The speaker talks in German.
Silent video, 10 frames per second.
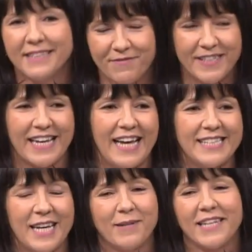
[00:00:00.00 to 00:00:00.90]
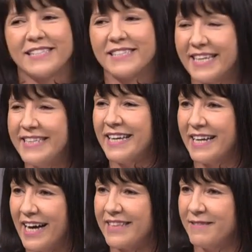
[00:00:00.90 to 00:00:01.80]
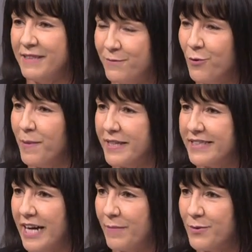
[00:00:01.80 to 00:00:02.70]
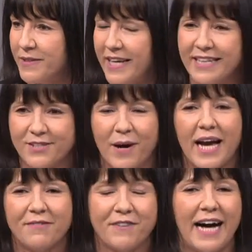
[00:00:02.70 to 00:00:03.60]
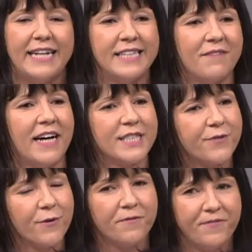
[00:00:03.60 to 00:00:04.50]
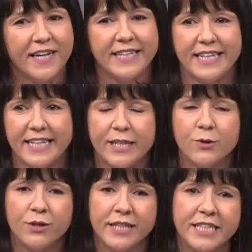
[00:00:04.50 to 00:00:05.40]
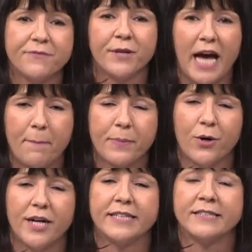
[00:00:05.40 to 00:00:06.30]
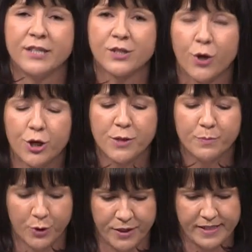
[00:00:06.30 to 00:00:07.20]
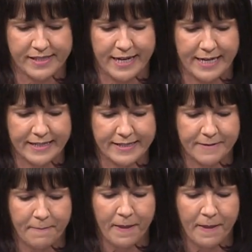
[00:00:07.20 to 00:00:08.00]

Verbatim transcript: Verzeihen Sie, aber das ist Kindergartenniveau, meine Damen und Herren. So ein Verhalten erwarte ich von Vierjährigen und nicht von Abgeordneten des Deutschen Bundestages.